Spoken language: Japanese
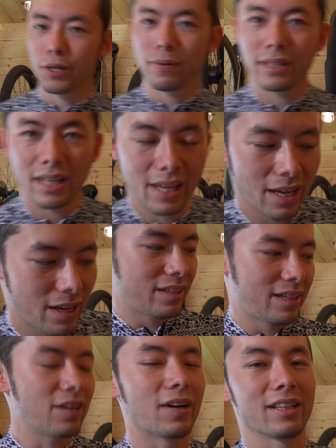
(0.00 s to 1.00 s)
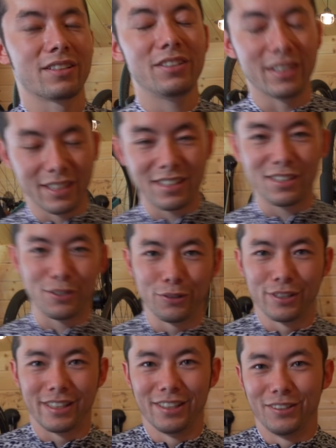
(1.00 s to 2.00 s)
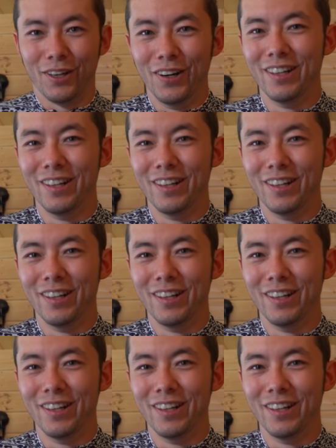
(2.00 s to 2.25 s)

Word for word: れはね、結構暑いです、正直言うと。